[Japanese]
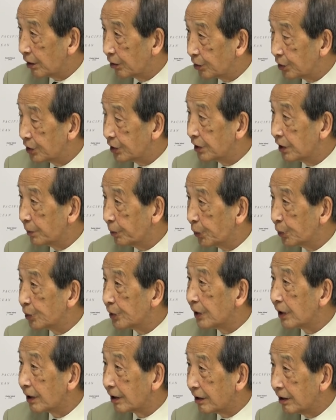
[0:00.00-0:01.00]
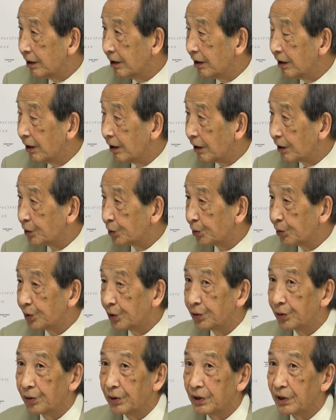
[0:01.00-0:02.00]
ンあのシンガポールなんかね、うん、そこに
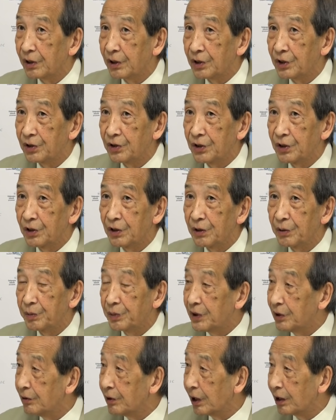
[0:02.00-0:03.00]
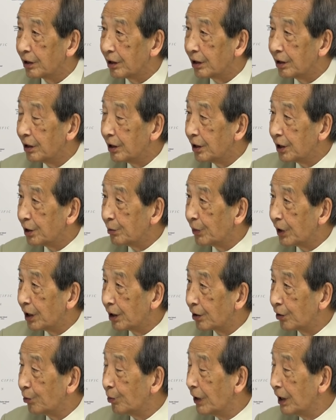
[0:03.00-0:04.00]
一人当たり GDP はあれ今
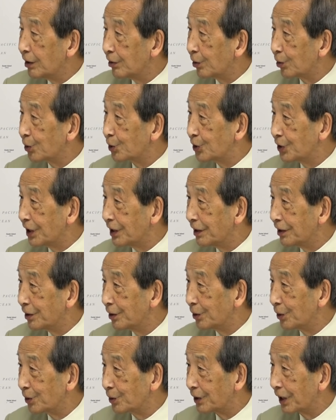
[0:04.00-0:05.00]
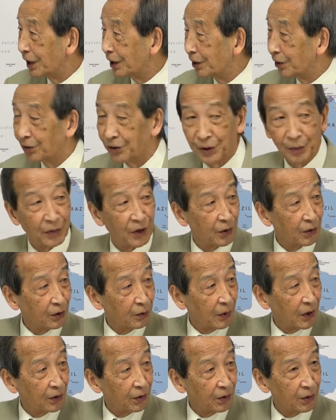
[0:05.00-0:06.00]
5万6千ドルか 6,、うん、
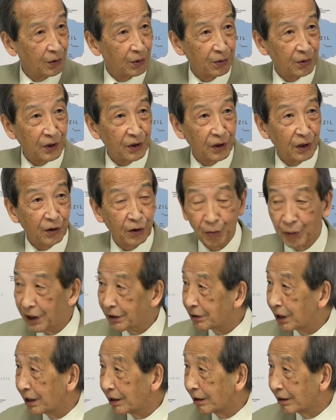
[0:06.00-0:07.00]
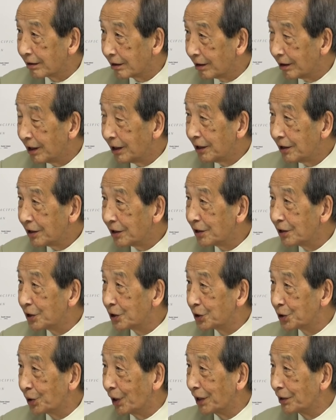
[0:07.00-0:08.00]
6万ドル日本の1.5倍ぐらいになって、
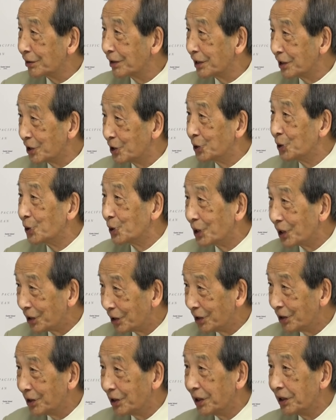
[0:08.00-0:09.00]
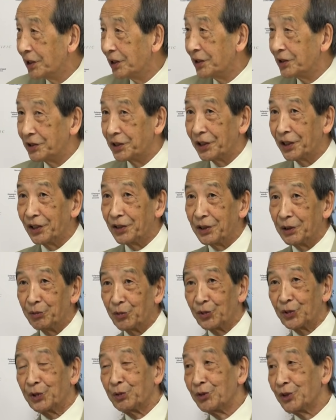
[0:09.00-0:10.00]
イギリスははるかにしのいでね、世界で
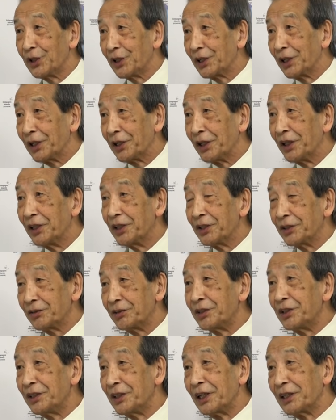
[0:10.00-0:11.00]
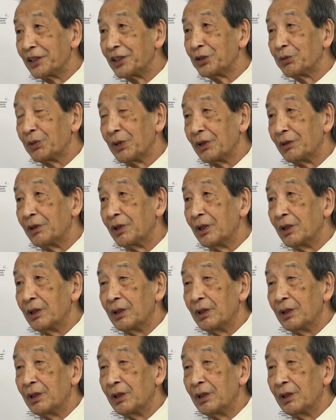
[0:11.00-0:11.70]
最も豊かな国になってしまう。